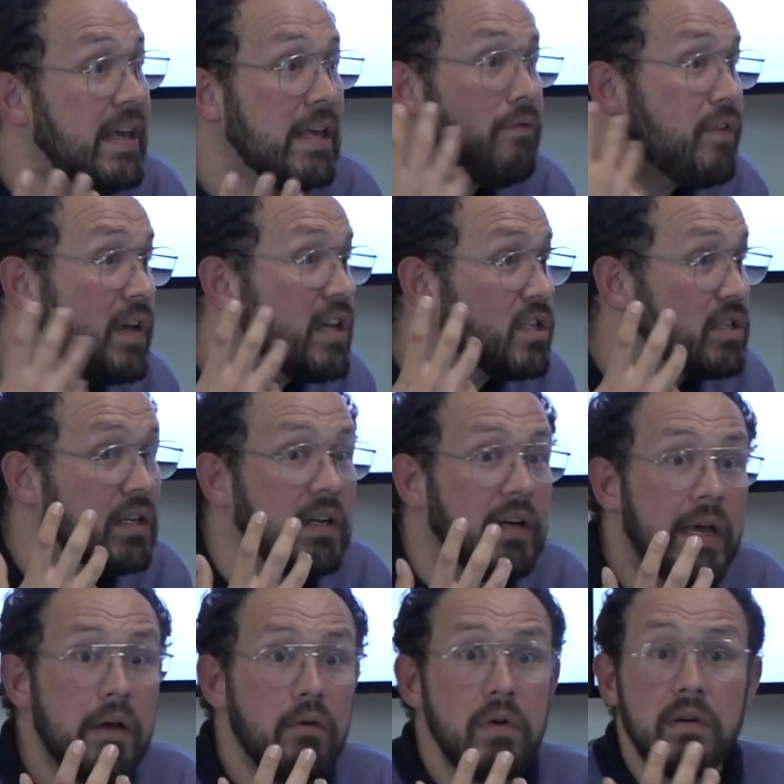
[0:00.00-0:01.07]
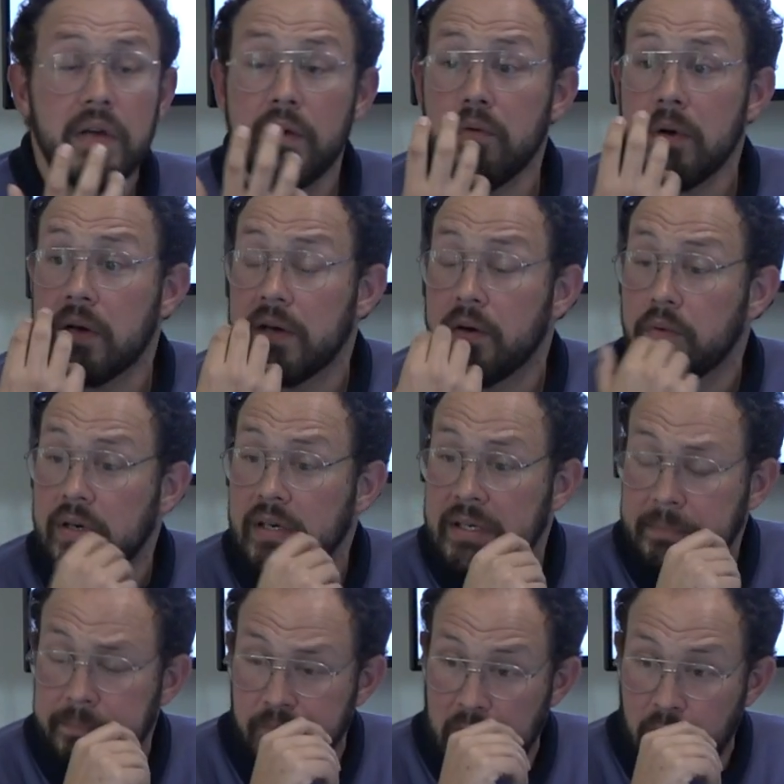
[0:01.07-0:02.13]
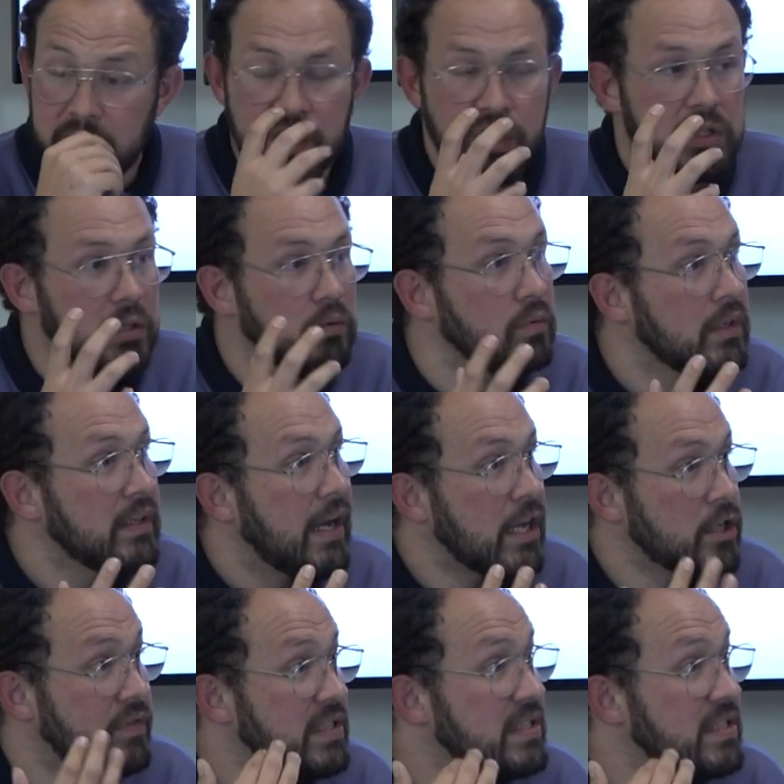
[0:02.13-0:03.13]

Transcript: E veja, é uma, é, uma, é, uma, é uma questão, às